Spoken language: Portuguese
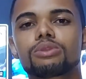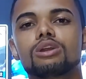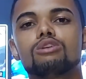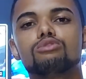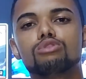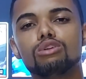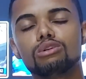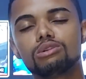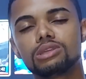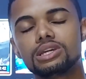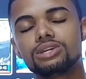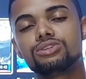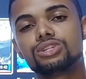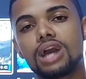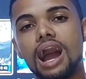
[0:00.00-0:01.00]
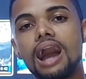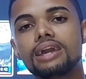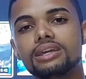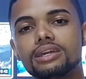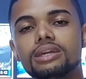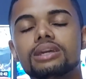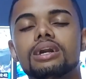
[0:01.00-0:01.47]
Eu vou deixar
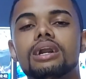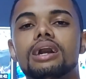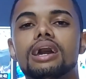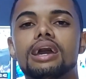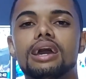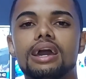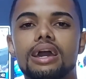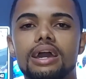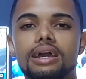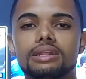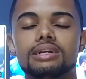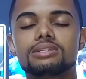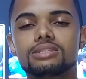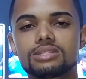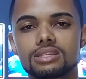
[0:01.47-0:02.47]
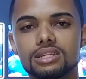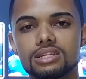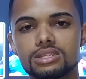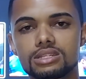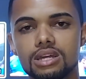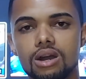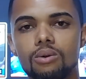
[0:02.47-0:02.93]
aí é, na
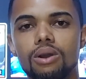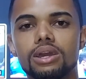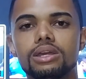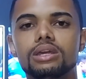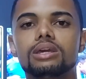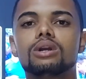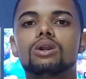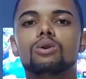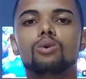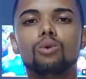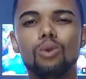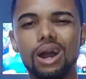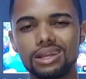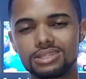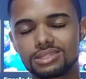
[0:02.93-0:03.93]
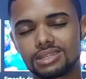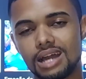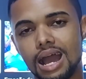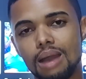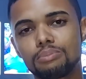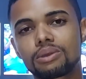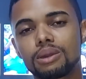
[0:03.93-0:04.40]
descrição aí o
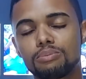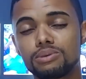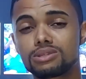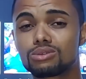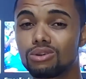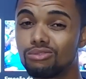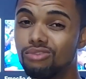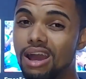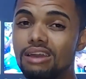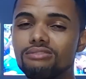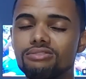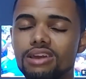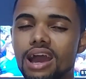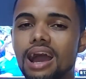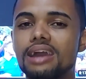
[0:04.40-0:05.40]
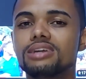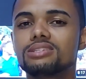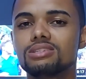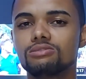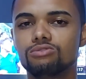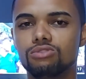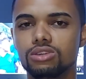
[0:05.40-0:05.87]
WhatsApp que a pessoa vai enviar
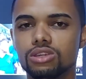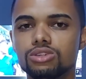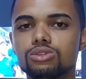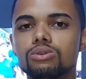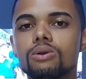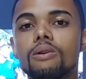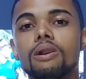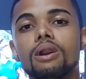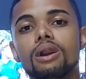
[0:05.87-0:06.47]
esse vídeo.